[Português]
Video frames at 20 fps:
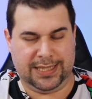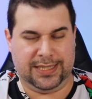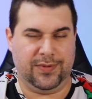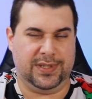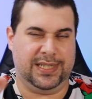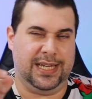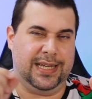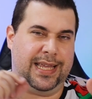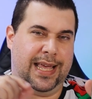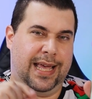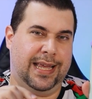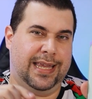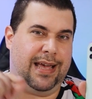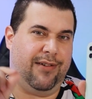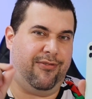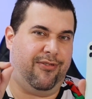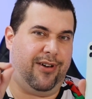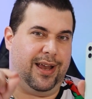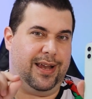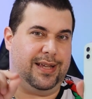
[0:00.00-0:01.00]
Se você quer que
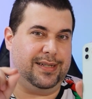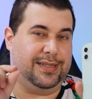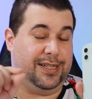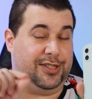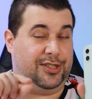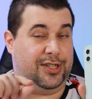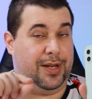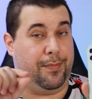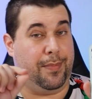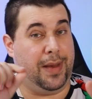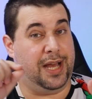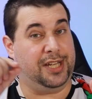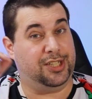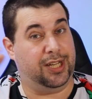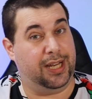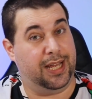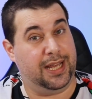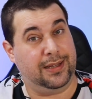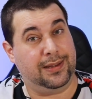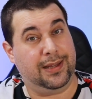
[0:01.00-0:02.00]
a fala seja mais
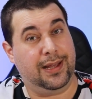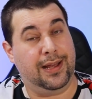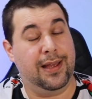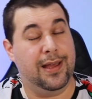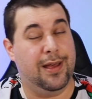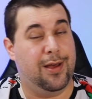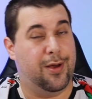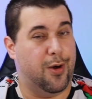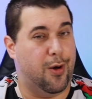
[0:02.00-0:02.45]
lenta,